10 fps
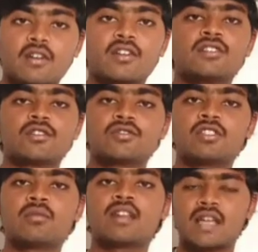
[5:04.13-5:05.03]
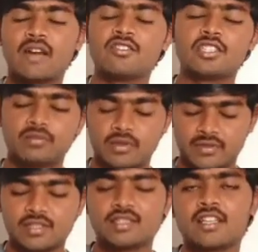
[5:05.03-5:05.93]
అవ్వడం జరుగుతుంది మనకు కావాల్సిన
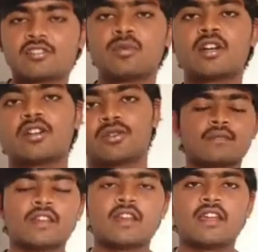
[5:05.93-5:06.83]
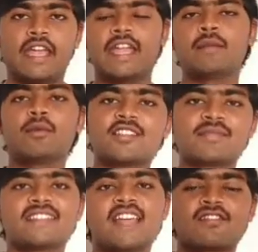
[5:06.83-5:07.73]
ఇన్ఫర్మేషన్ అయితే అందుబాటులోకి వస్తుంది ఏంటి బాస్
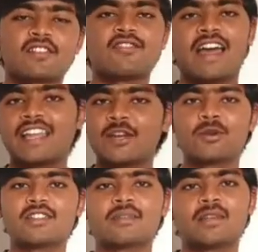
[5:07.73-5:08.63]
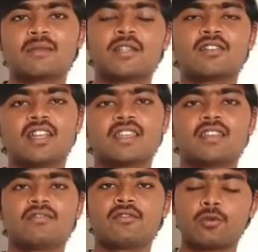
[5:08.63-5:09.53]
మరి సర్వర్ వాళ్ళకే ఉంటుందా పెద్ద పెద్ద వాళ్ళకి
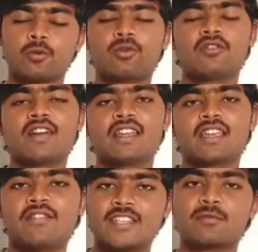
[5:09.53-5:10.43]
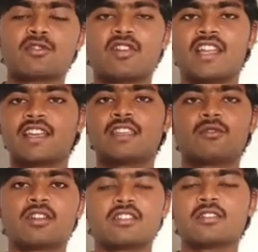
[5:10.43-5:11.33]
గూగుల్ వాళ్ళకి ఫేస్బుక్ వాళ్ళకి
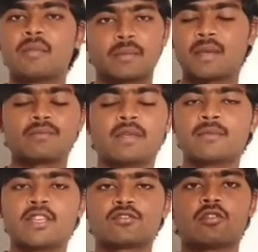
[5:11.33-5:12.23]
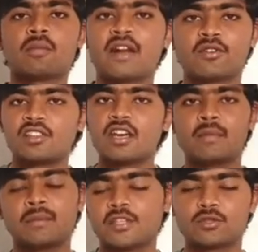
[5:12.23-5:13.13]
ఉంటుంది మరి మేము మేము చేసుకోవాలి మాకు వద్దా
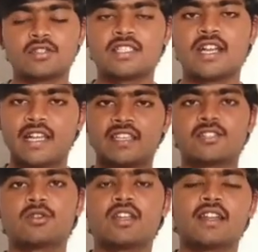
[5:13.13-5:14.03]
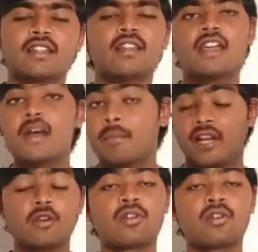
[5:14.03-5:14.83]
మేము చేసుకోవచ్చా ఎట్లా చేసుకోవాలి అంటే మనం